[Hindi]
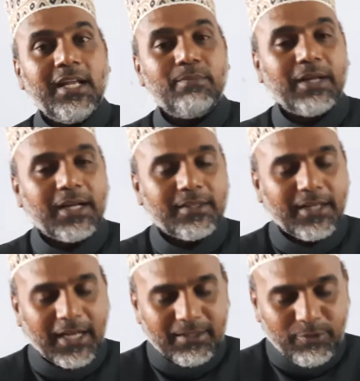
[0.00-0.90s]
इल्म क्या करता
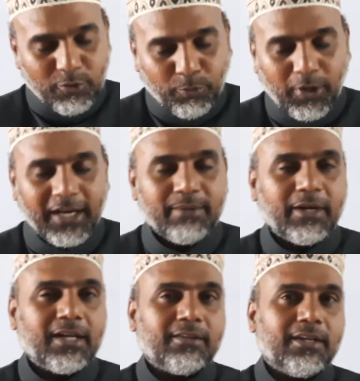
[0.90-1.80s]
है आदमी को पोलाइट
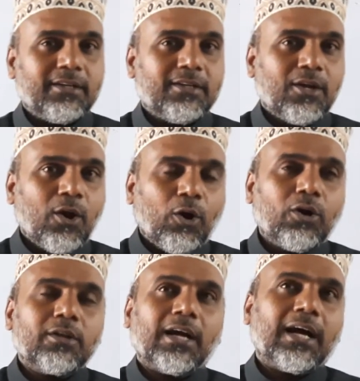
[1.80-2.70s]
बनाता है
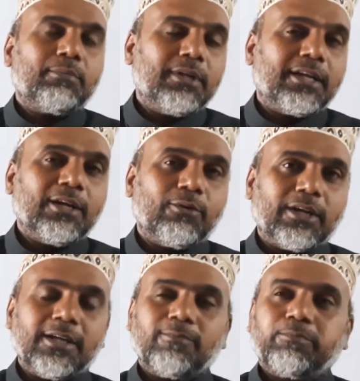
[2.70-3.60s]
और आप देखे होंगे